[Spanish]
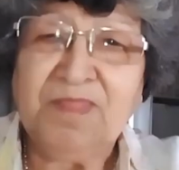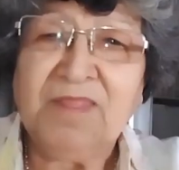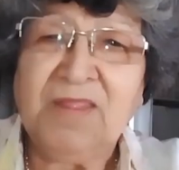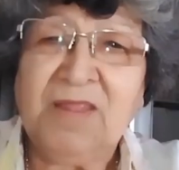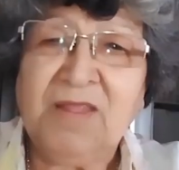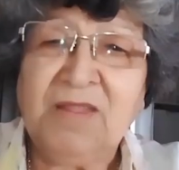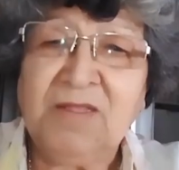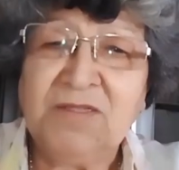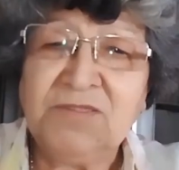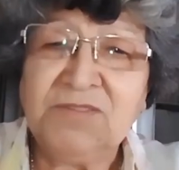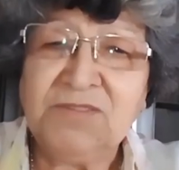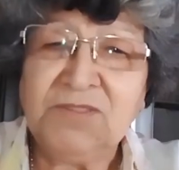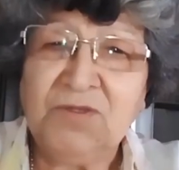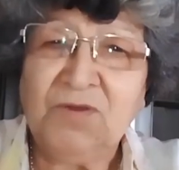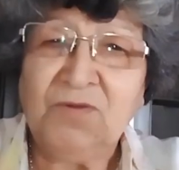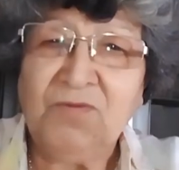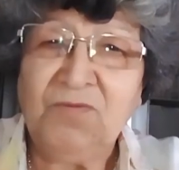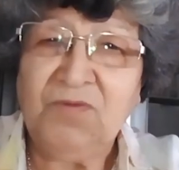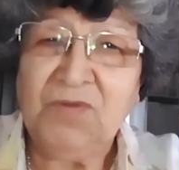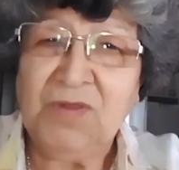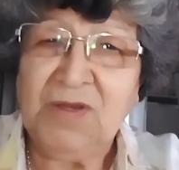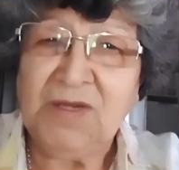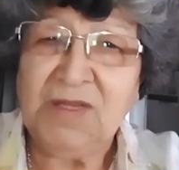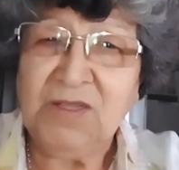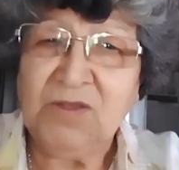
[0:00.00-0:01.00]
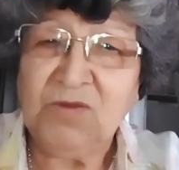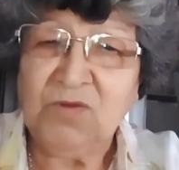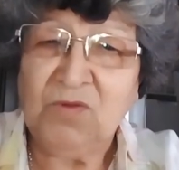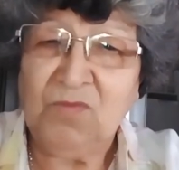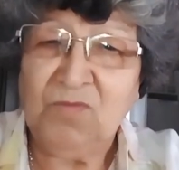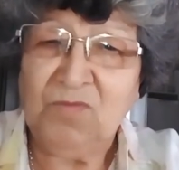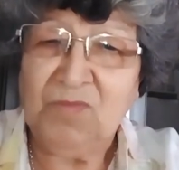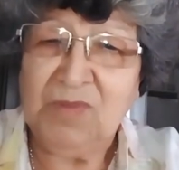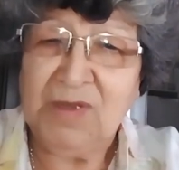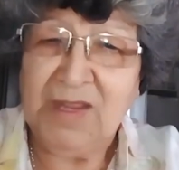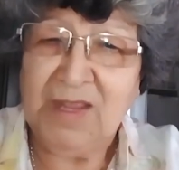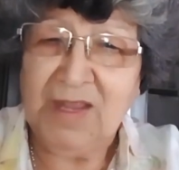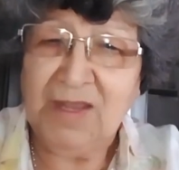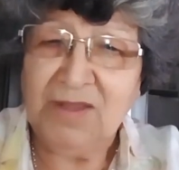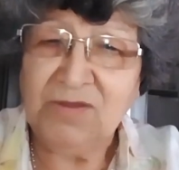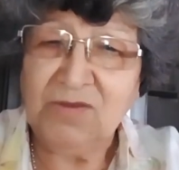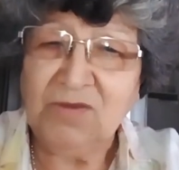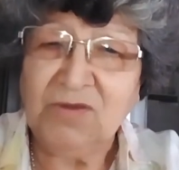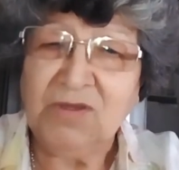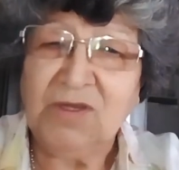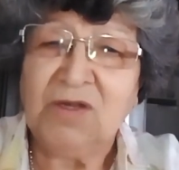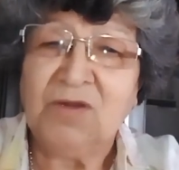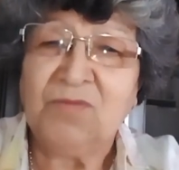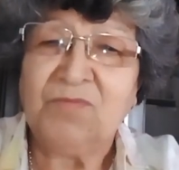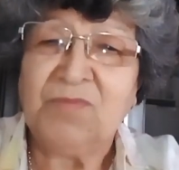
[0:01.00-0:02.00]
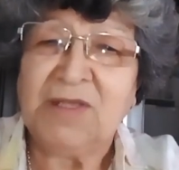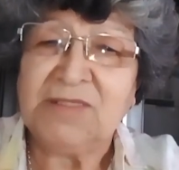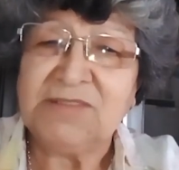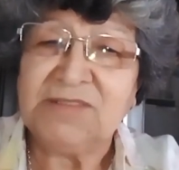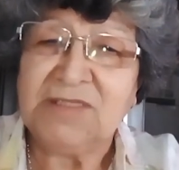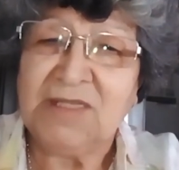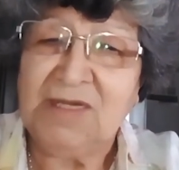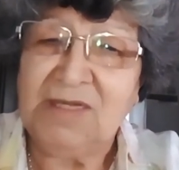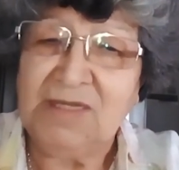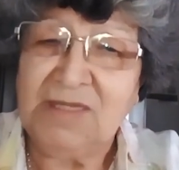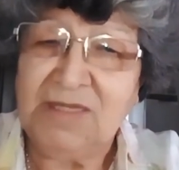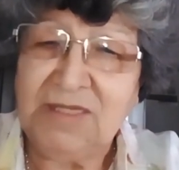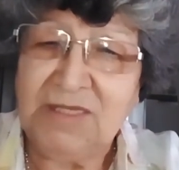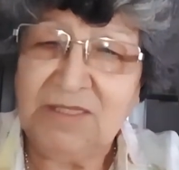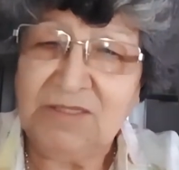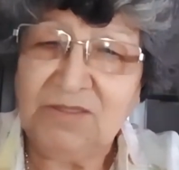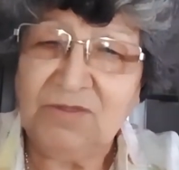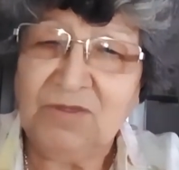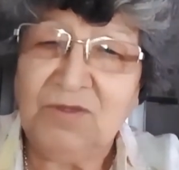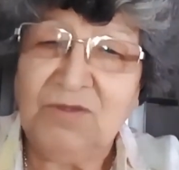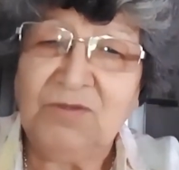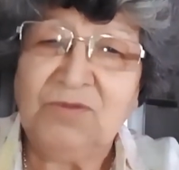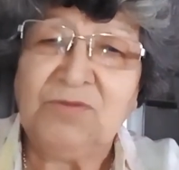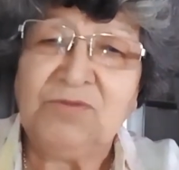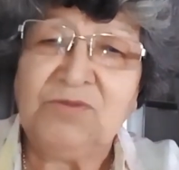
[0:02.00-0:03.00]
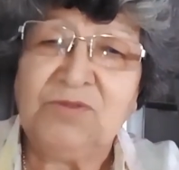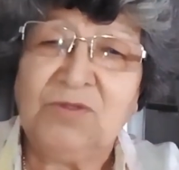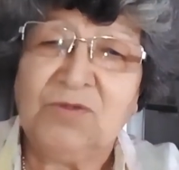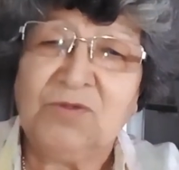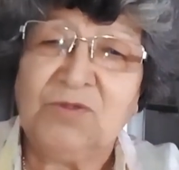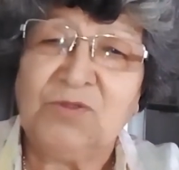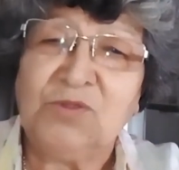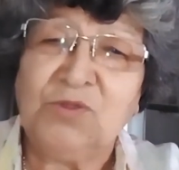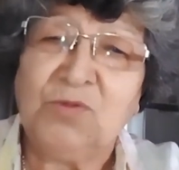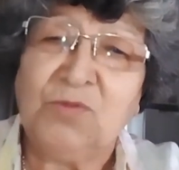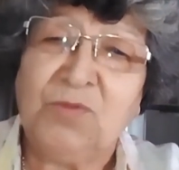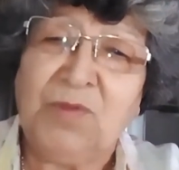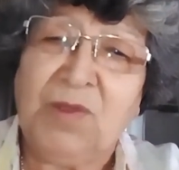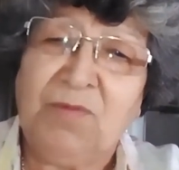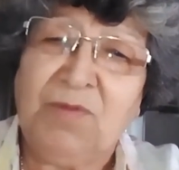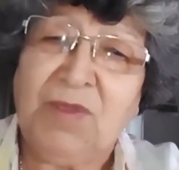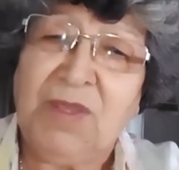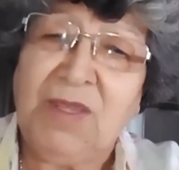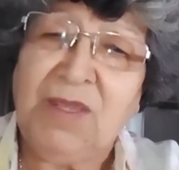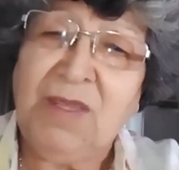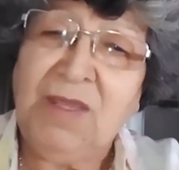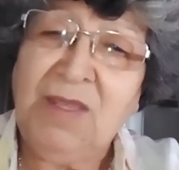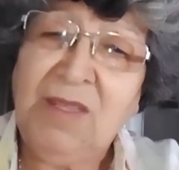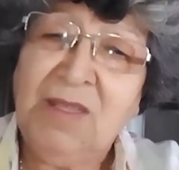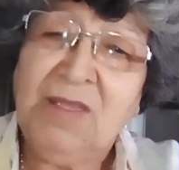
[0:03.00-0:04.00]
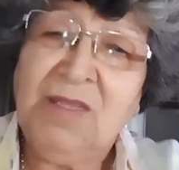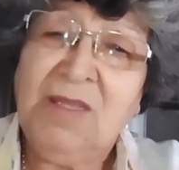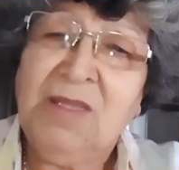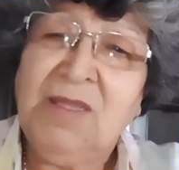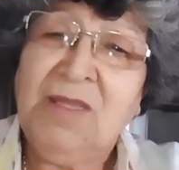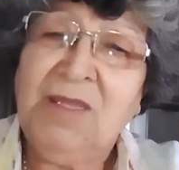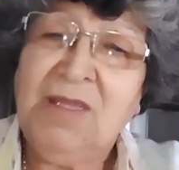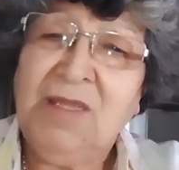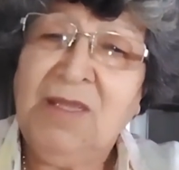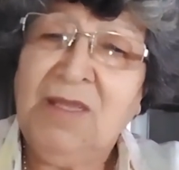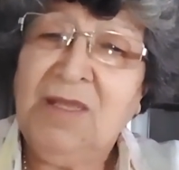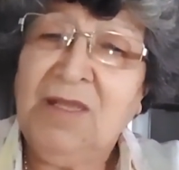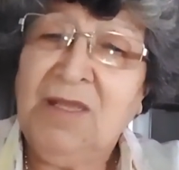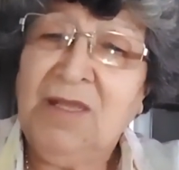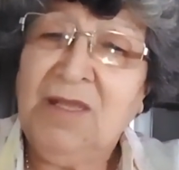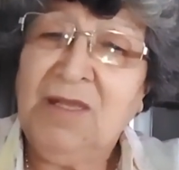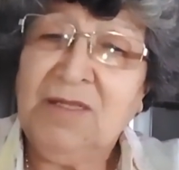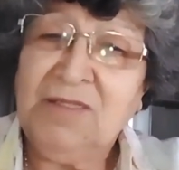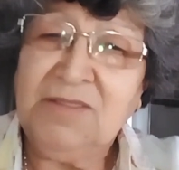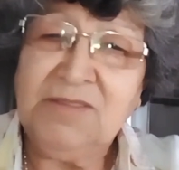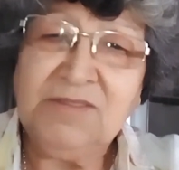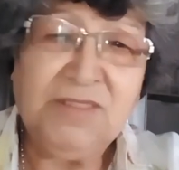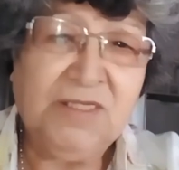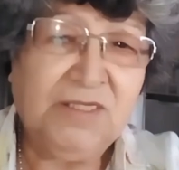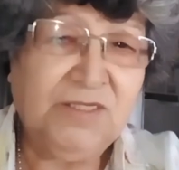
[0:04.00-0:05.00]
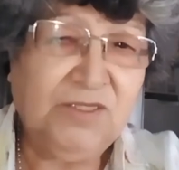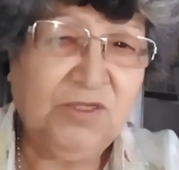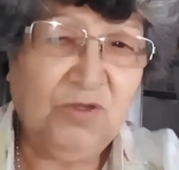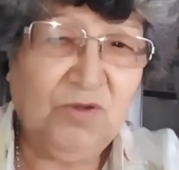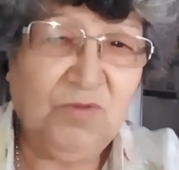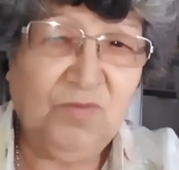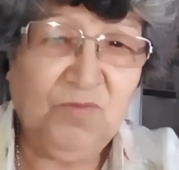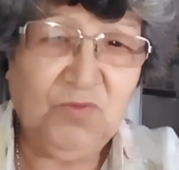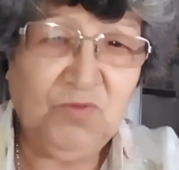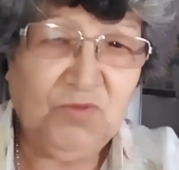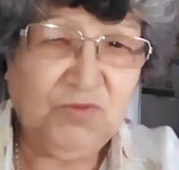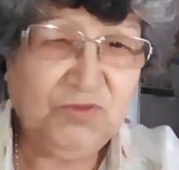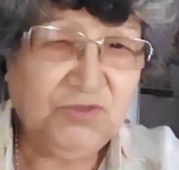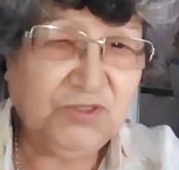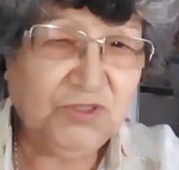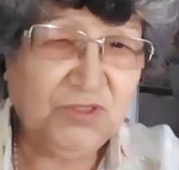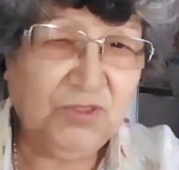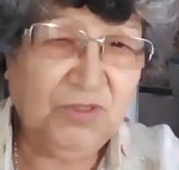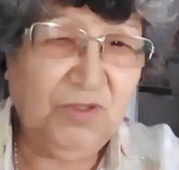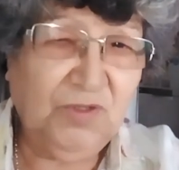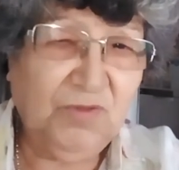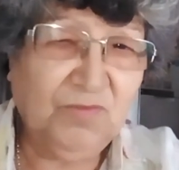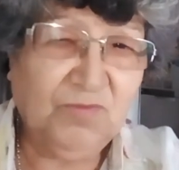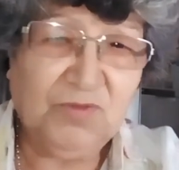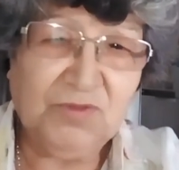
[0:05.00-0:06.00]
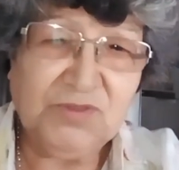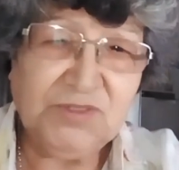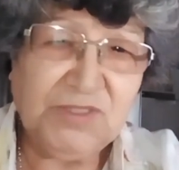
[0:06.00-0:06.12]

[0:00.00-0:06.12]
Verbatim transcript: Te deseo un feliz cumpleaños, que lo pases lindo junto con tu bebé. Te quiero mucho, vos